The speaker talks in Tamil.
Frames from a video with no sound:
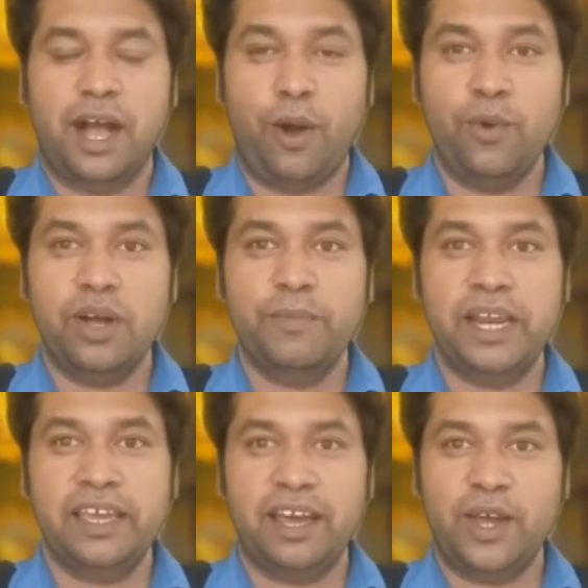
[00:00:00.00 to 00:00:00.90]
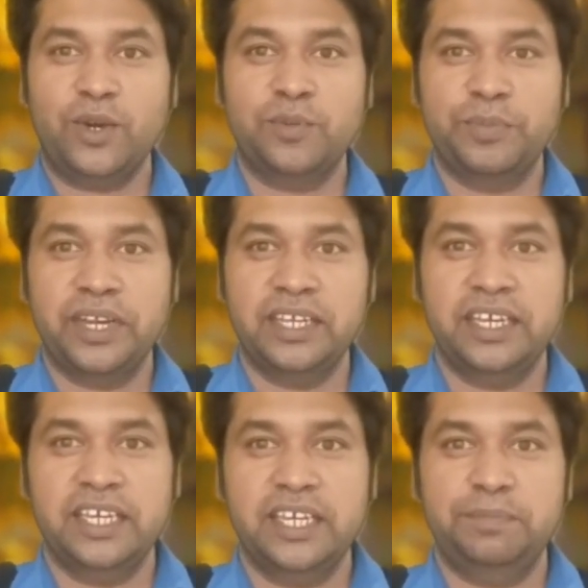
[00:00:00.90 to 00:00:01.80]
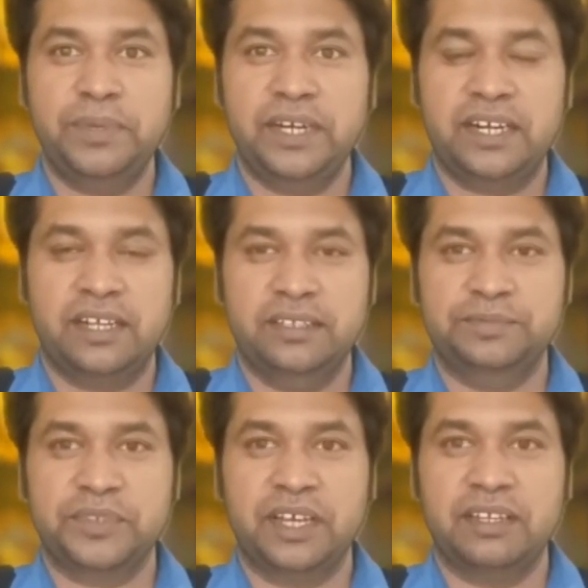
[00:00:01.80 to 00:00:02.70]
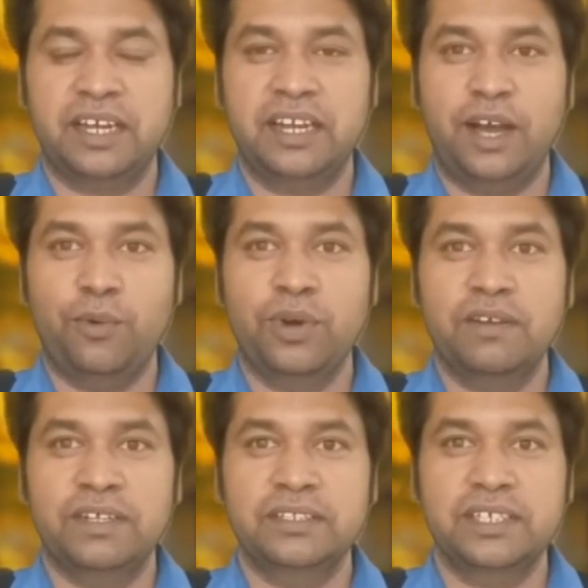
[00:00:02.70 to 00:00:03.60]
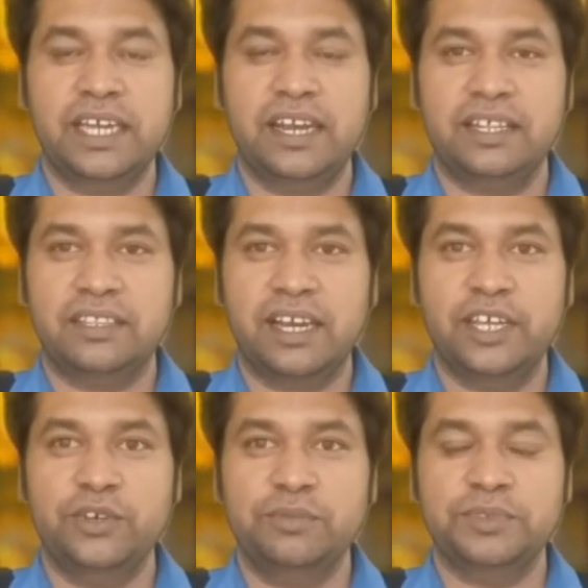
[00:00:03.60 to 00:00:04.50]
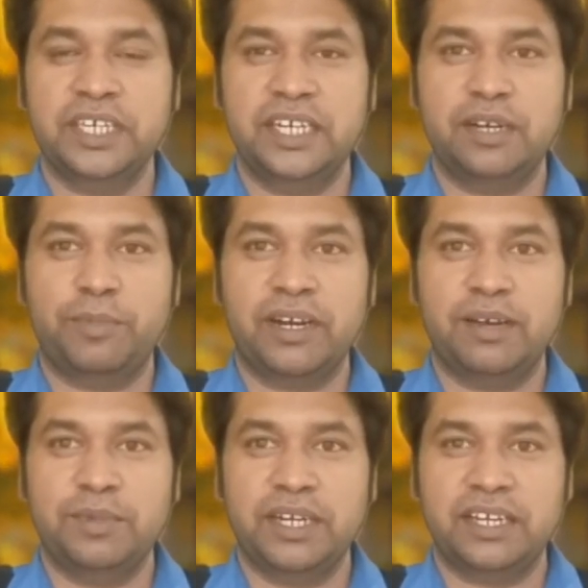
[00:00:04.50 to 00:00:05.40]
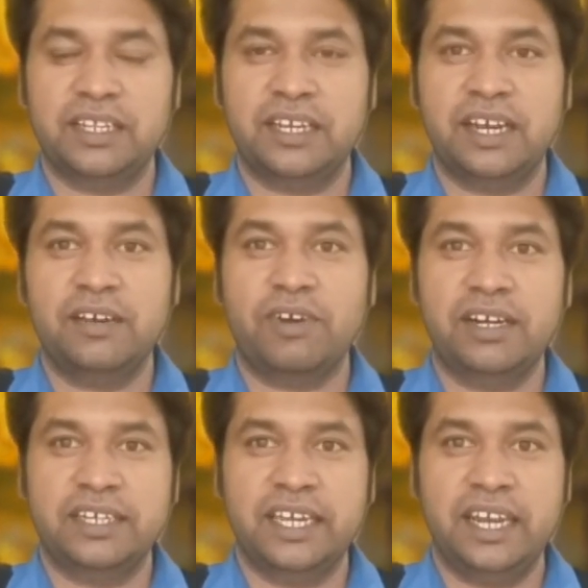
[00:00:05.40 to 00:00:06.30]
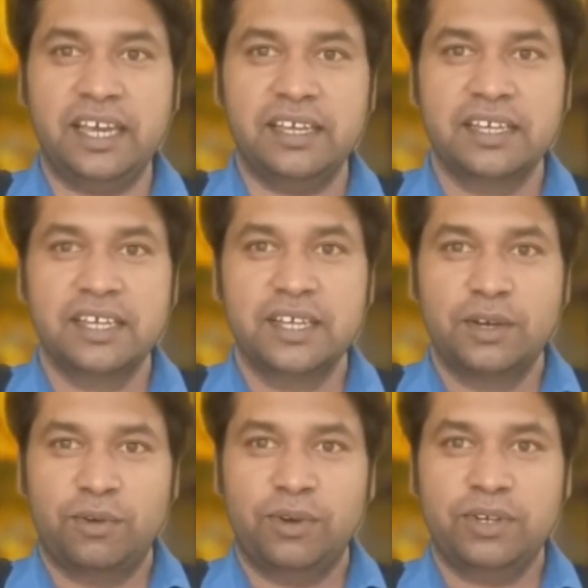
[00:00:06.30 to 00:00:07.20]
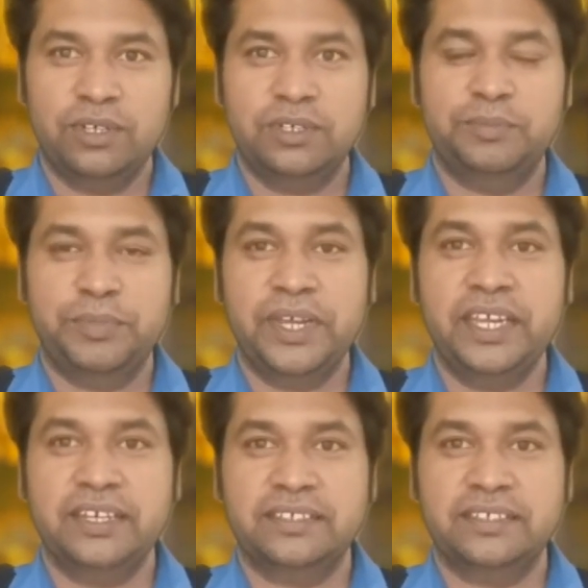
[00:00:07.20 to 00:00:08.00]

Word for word: அவங்க மேலே யாருக்கும் பெரிய ஈர்ப்பு இருக்காது அதனால் அவங்க வந்து எல்லாத்தாலையும் ஈர்க்கப்படாமல் இருக்கிறதுனால வாழ்க்கையில் ஒரு பெரிய